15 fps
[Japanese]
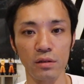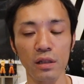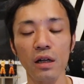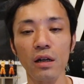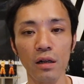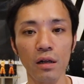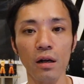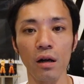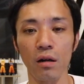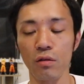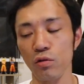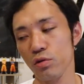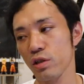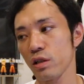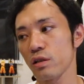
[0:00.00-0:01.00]
だから
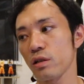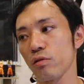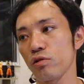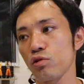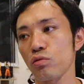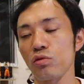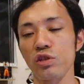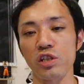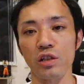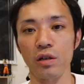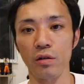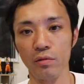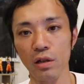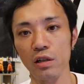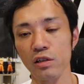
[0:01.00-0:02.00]
吉谷さんはちょっと違
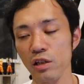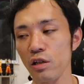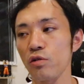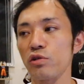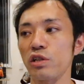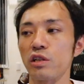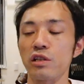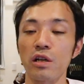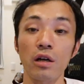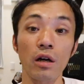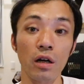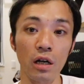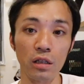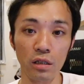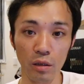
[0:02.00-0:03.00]
うなじゃあ吉谷さんから
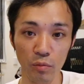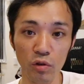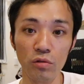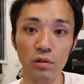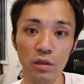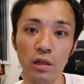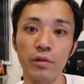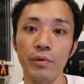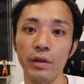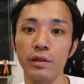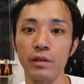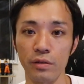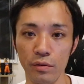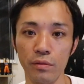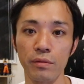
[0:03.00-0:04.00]
買ってみようってなるわけ
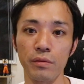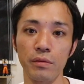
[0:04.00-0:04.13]
ですよ